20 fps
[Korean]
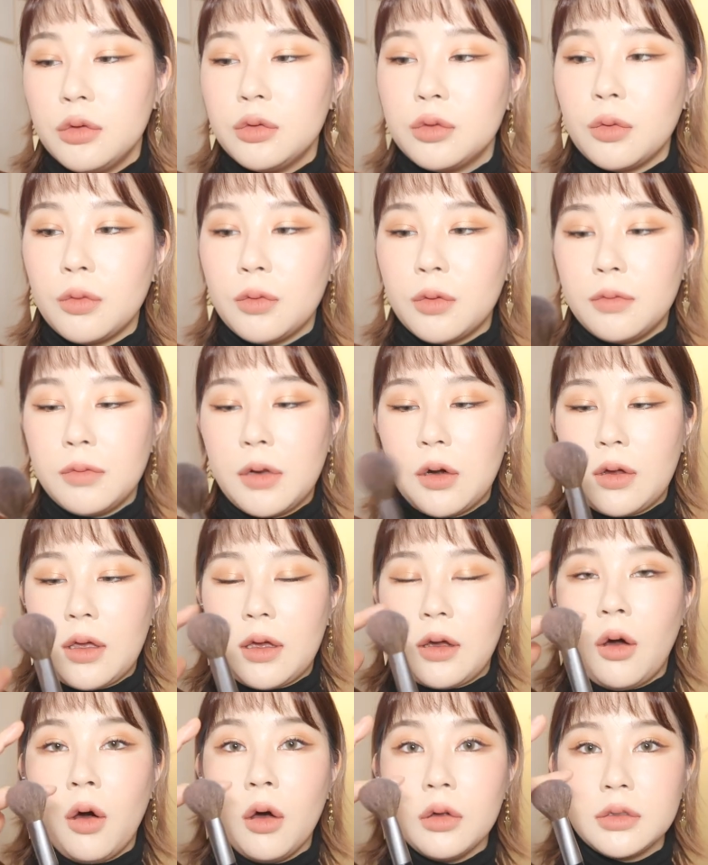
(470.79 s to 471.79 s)
조금
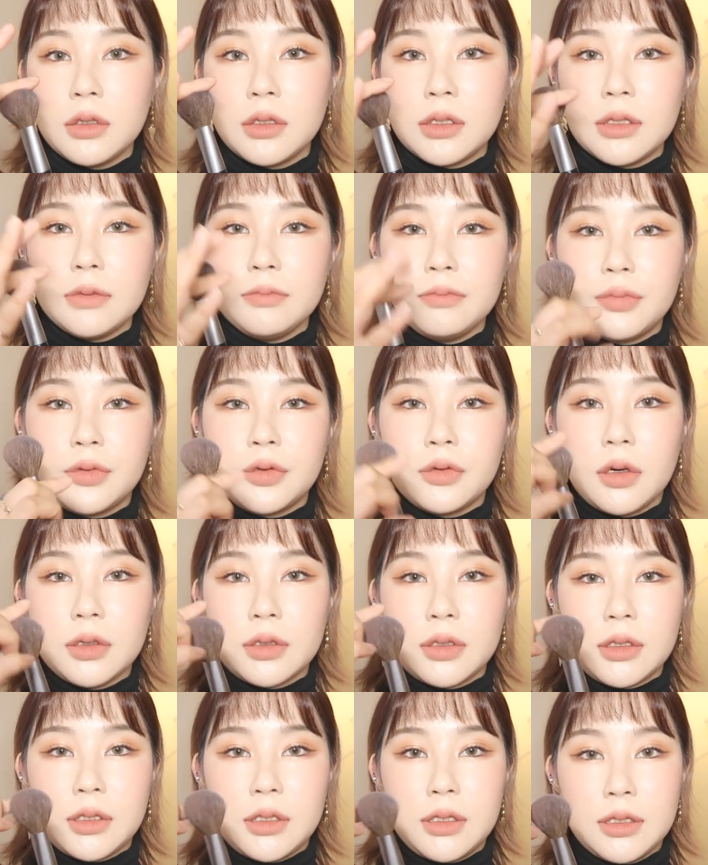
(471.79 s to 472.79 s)
이렇게 거친
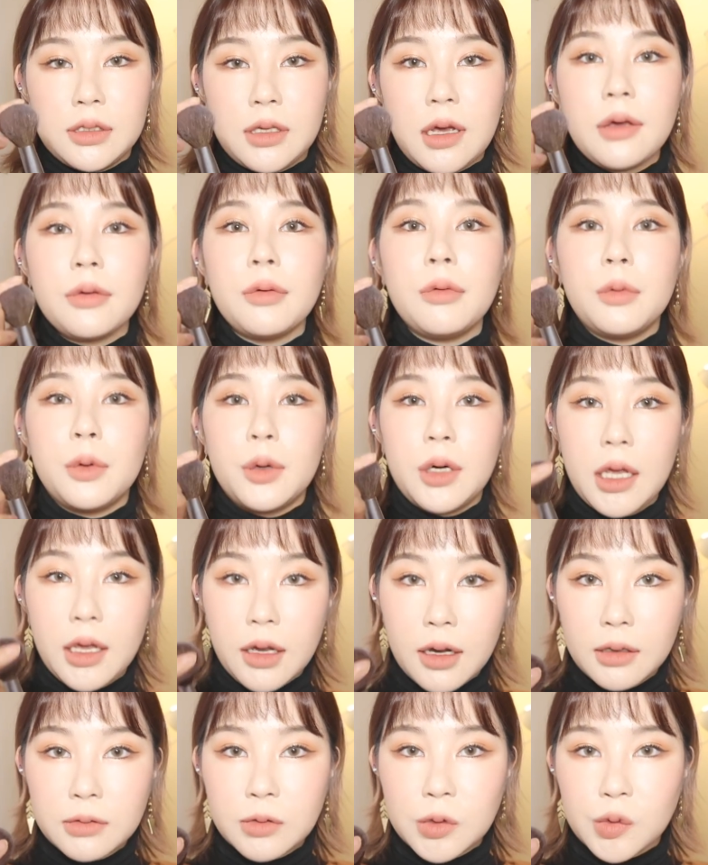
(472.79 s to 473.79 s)
브러쉬를 사용을
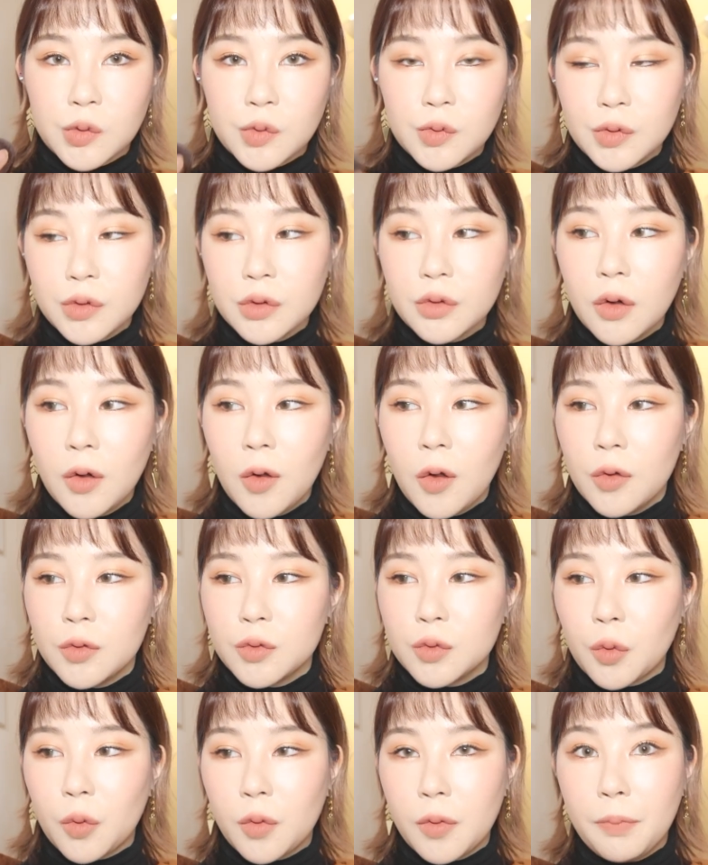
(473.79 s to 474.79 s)
해가지고
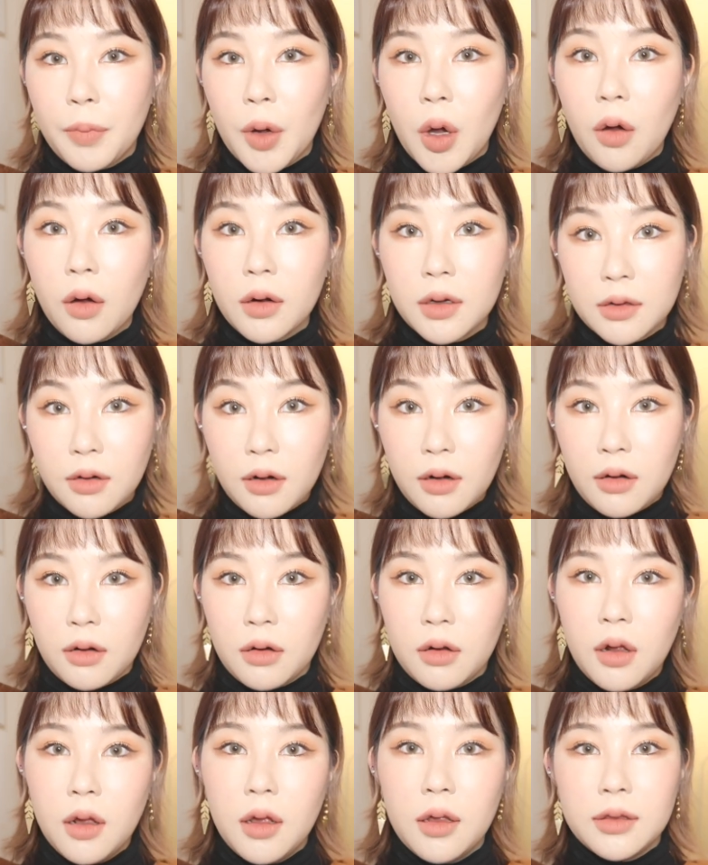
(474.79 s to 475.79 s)
조금
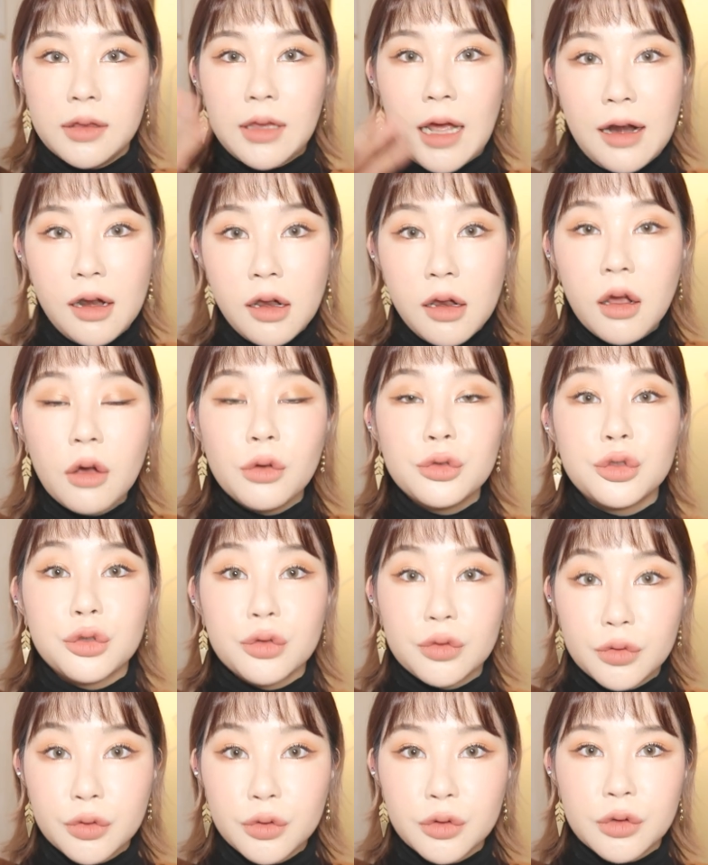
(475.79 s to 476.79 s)
펄을
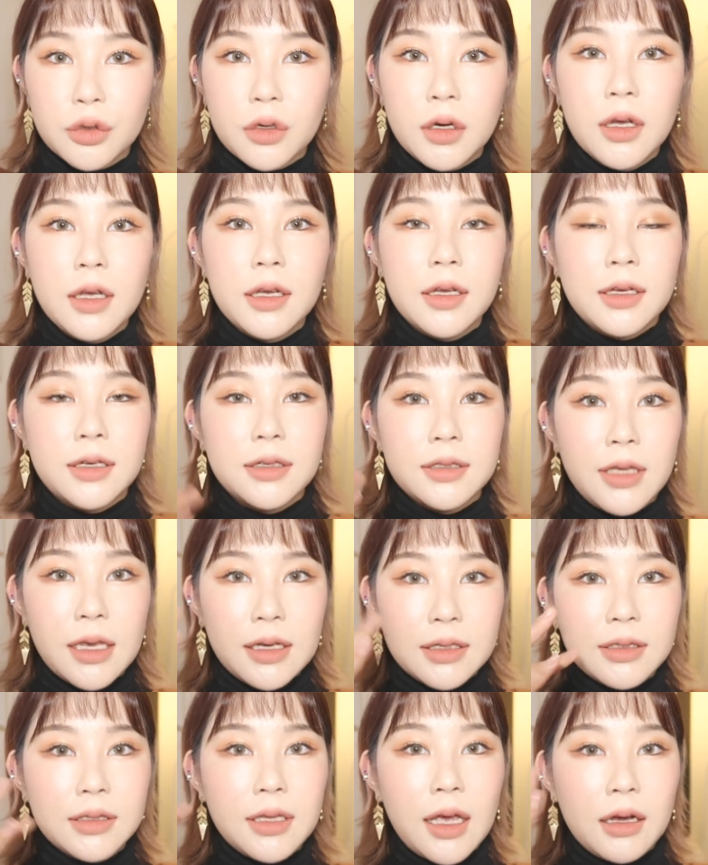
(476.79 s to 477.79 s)
날려주고 그
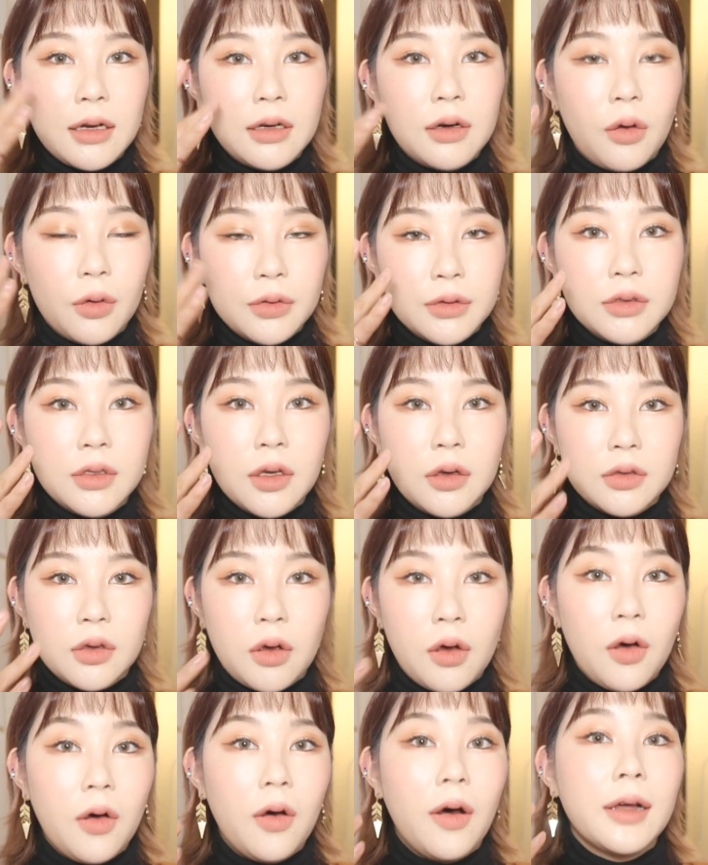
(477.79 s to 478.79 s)
색상을
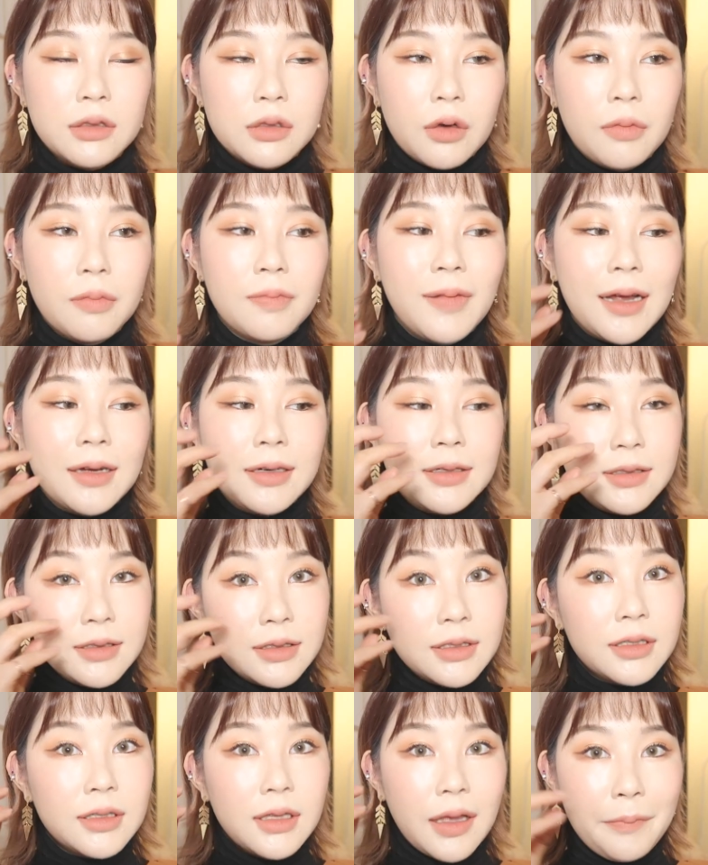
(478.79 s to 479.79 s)
얹어서 정말
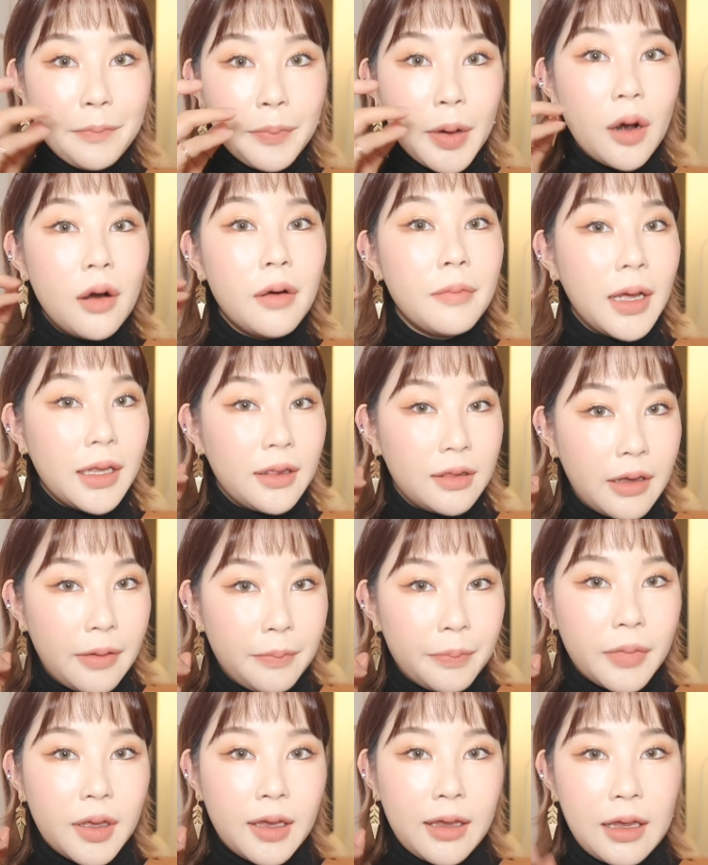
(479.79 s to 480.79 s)
은은한 펄만
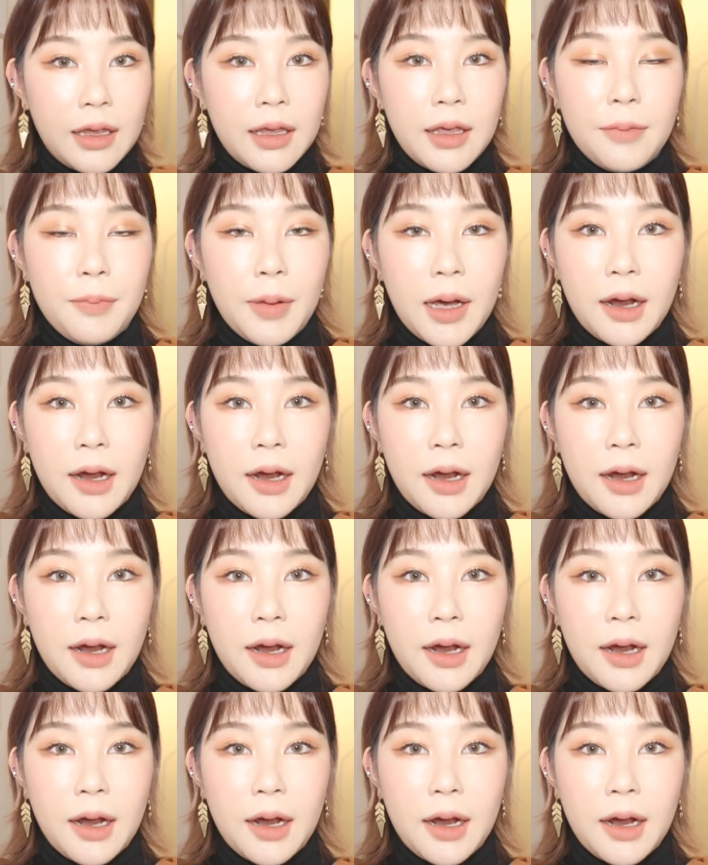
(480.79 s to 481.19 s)
남게